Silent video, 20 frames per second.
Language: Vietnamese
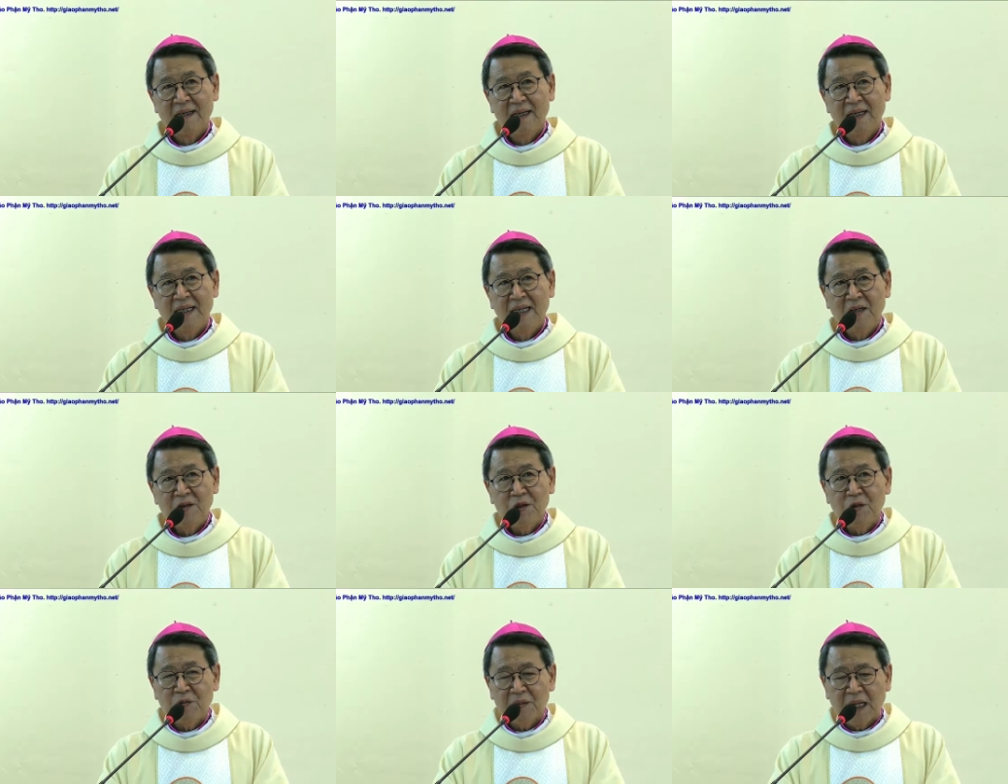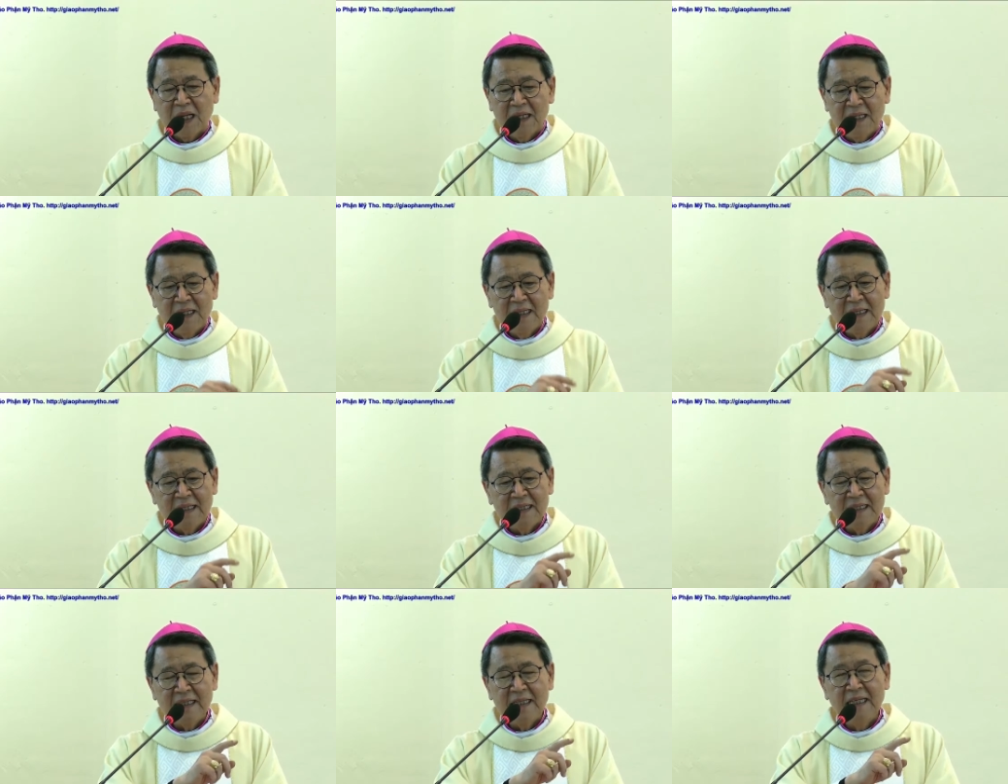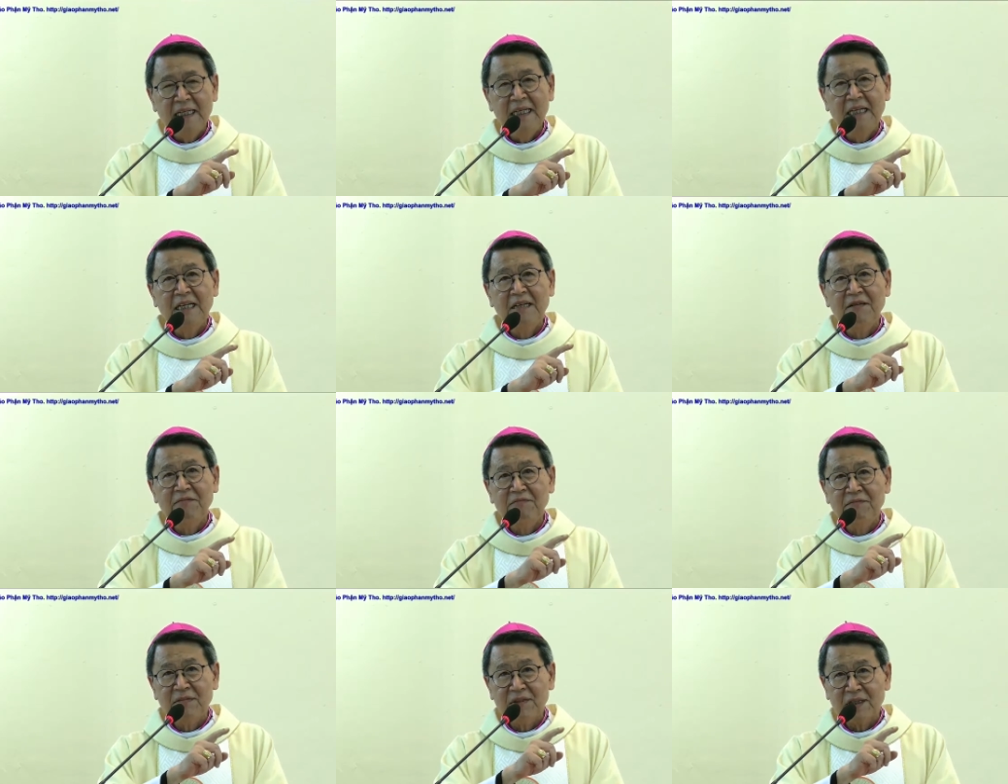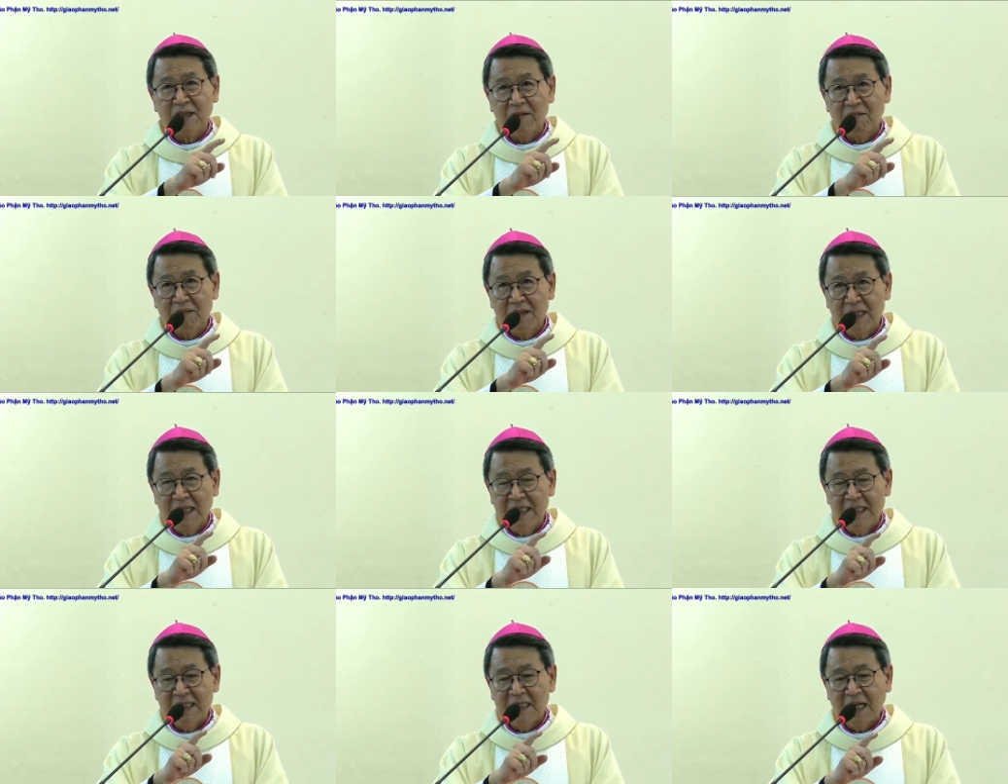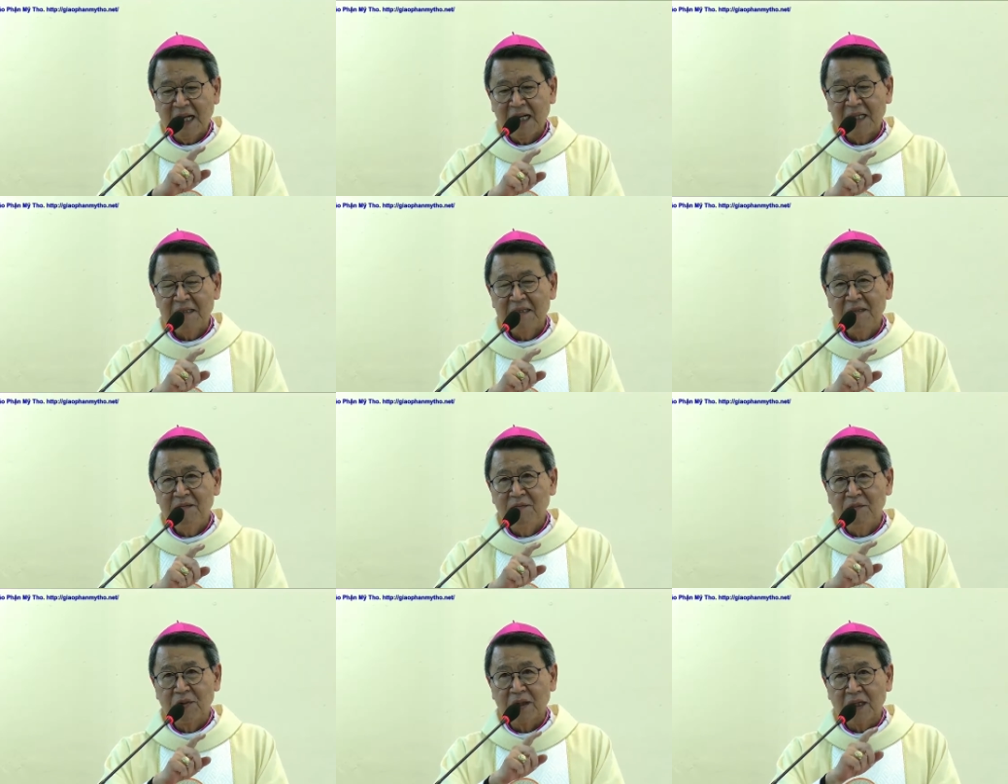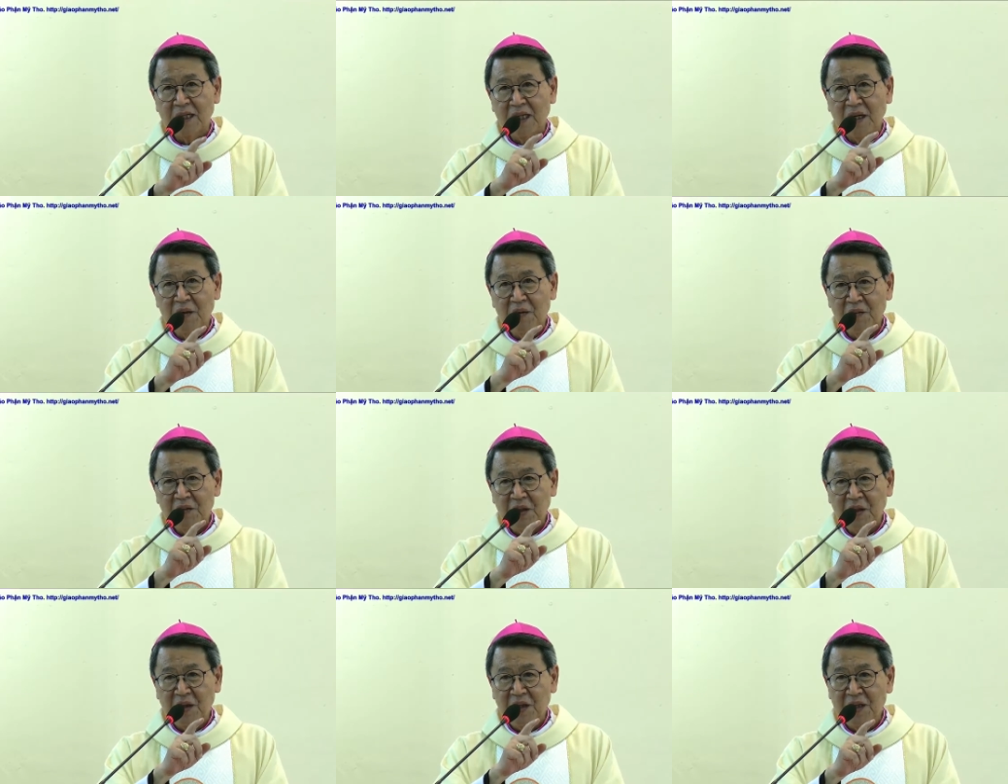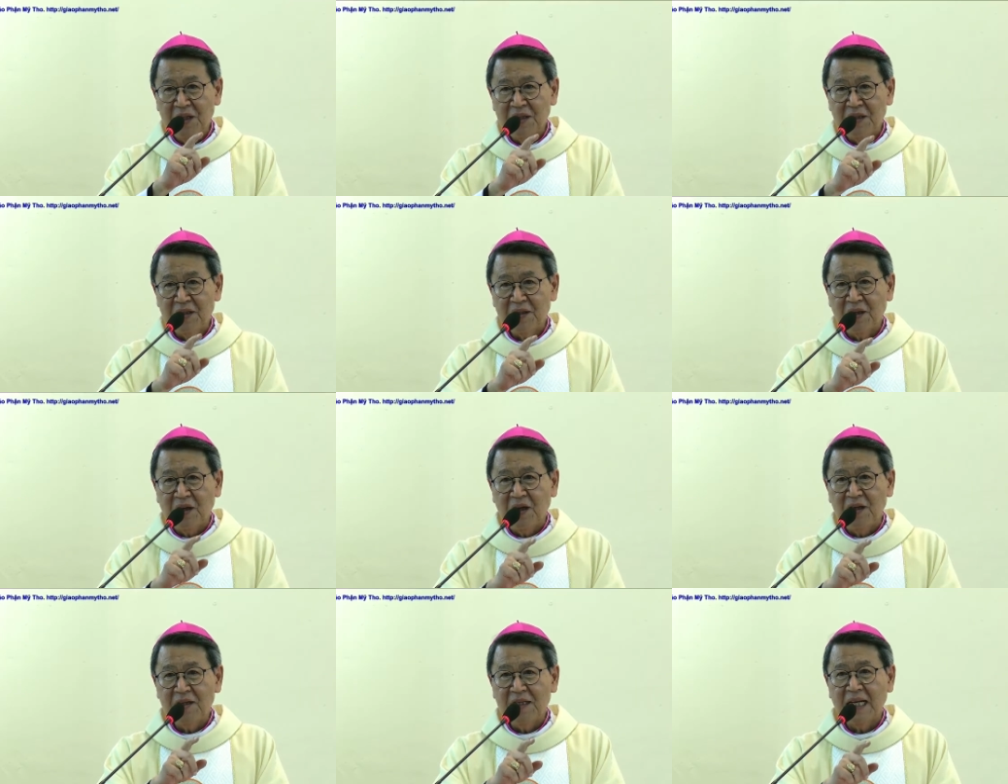Nếu chúng ta đi tìm trong Kinh Thánh một câu nói rõ